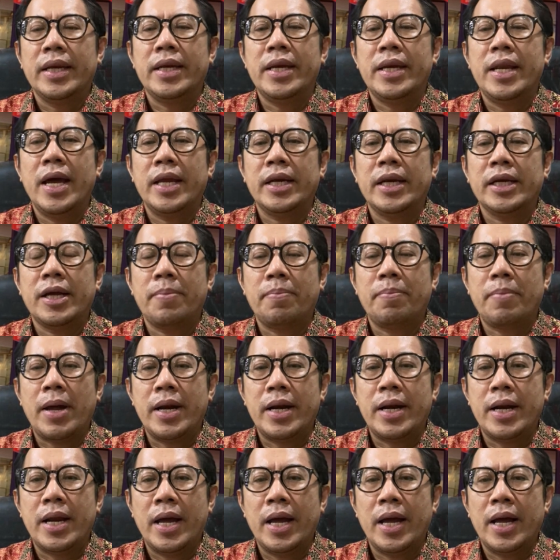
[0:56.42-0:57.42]
dan
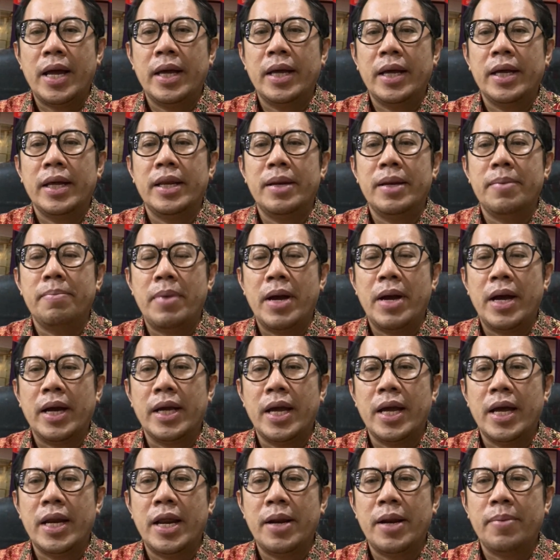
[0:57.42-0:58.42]
kepada
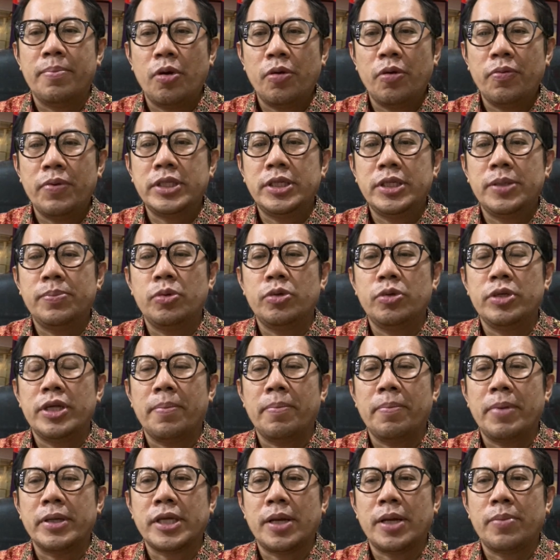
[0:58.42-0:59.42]
lembaga dan profesi
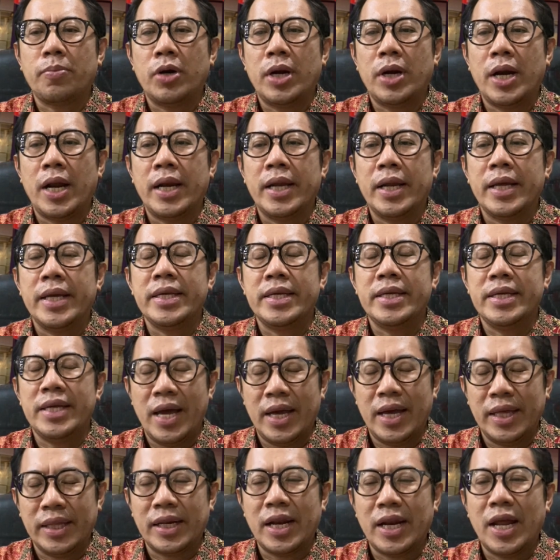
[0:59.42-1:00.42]
penunjang pasar modal
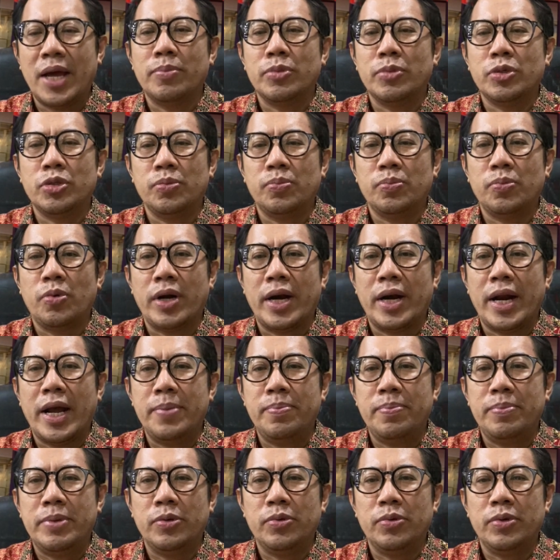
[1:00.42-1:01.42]
yang telah mensupport
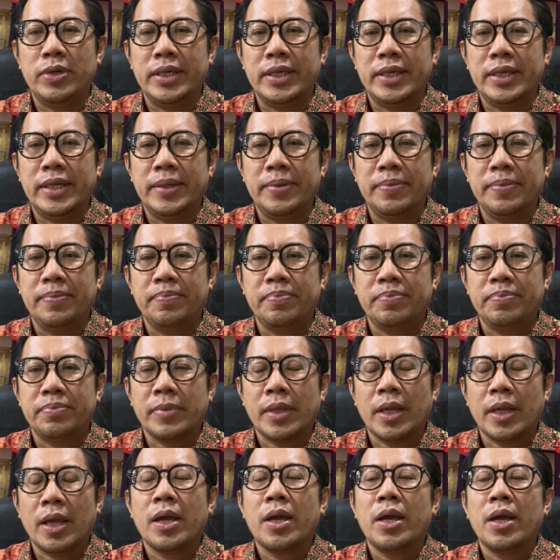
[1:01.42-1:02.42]
IPO ini.
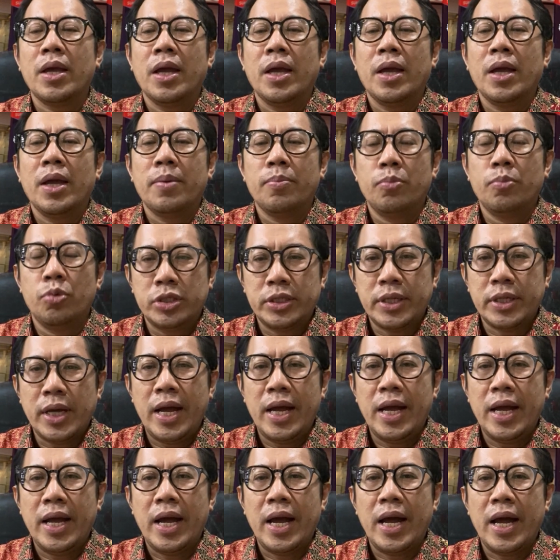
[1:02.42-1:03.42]

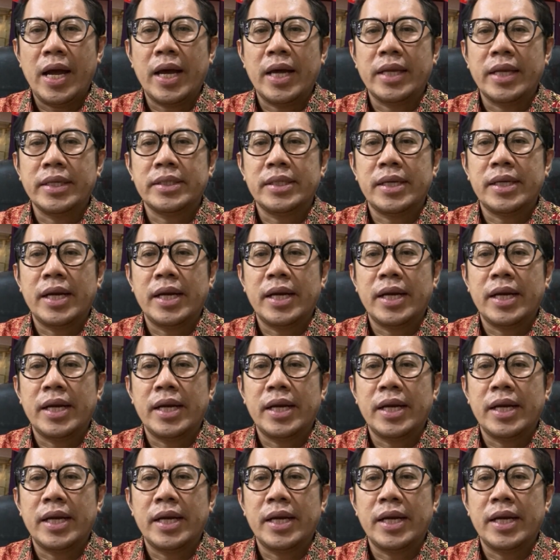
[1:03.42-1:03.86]
Bursa akan